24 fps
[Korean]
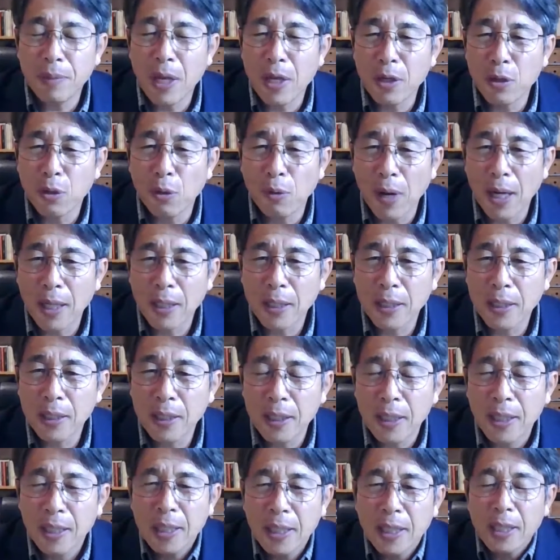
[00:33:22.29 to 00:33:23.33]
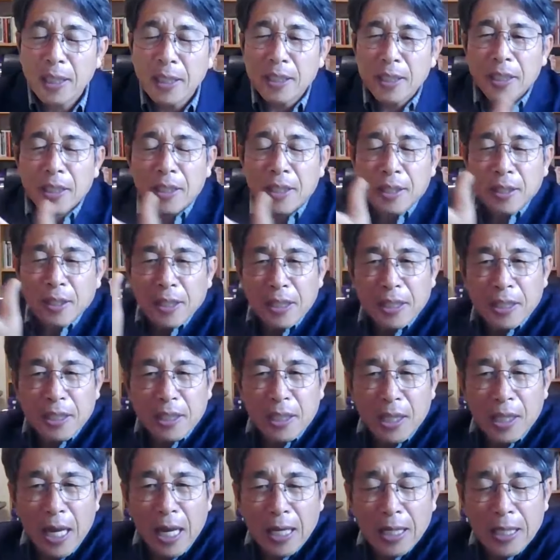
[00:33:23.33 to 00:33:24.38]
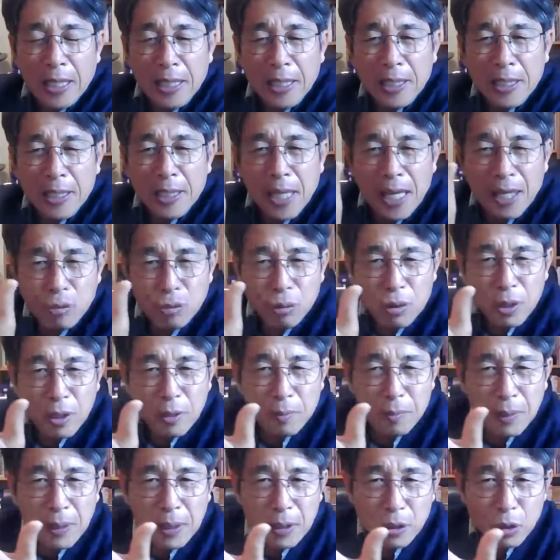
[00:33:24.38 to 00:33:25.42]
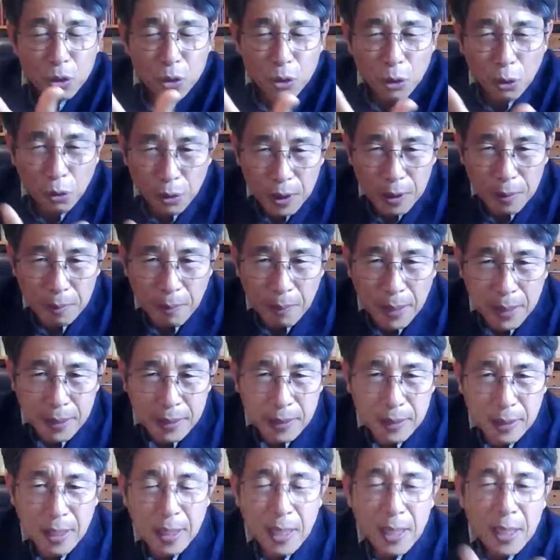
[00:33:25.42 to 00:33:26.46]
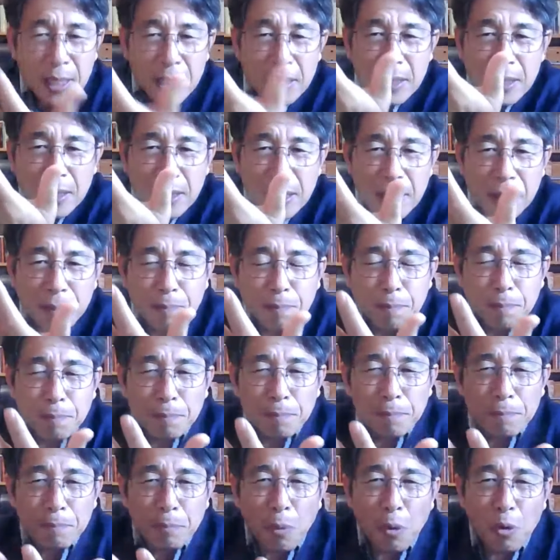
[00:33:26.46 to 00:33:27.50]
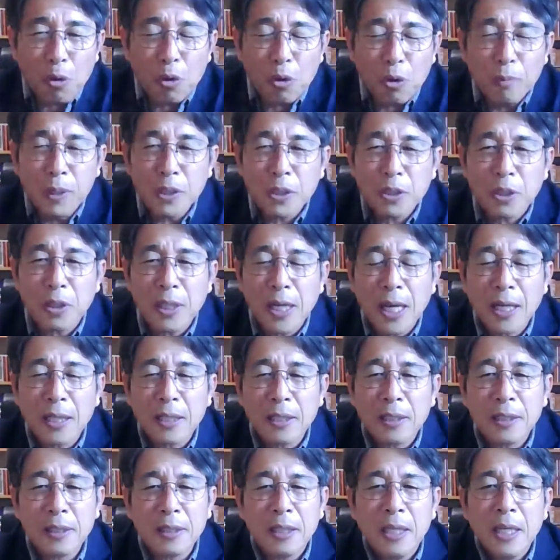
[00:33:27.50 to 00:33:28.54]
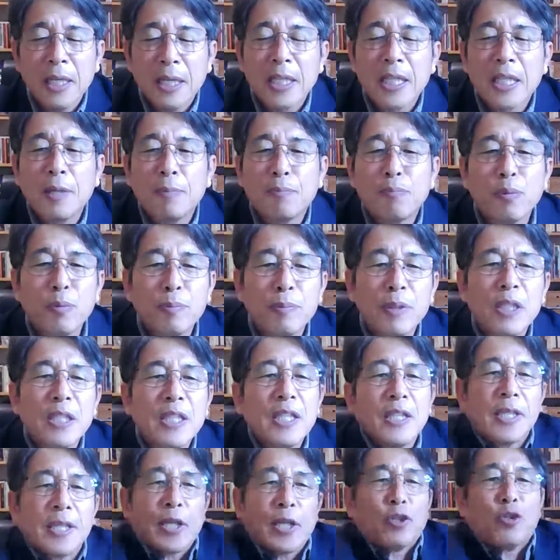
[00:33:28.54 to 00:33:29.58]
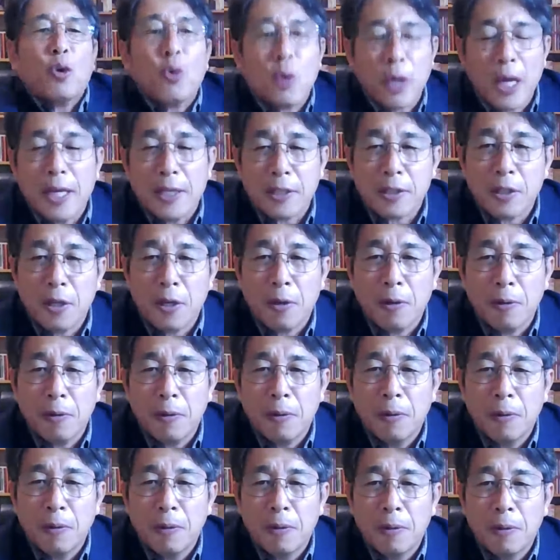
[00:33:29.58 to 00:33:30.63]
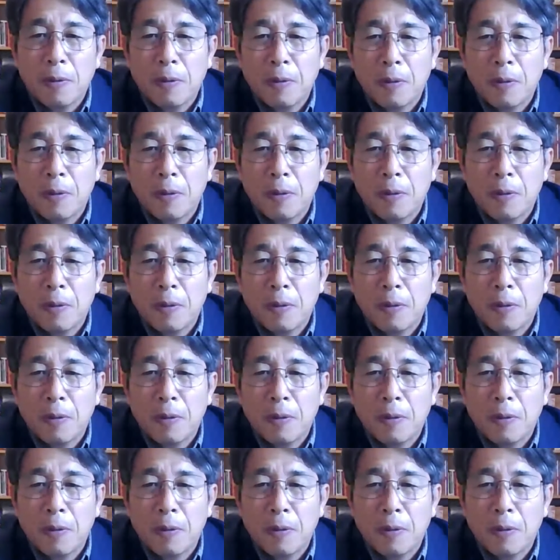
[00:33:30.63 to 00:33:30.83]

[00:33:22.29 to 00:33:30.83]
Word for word: 침례 요한이 시, 신랑인 예수님께서 초림한 이 복음을 전하는 기쁨을 이렇게 소개했어요.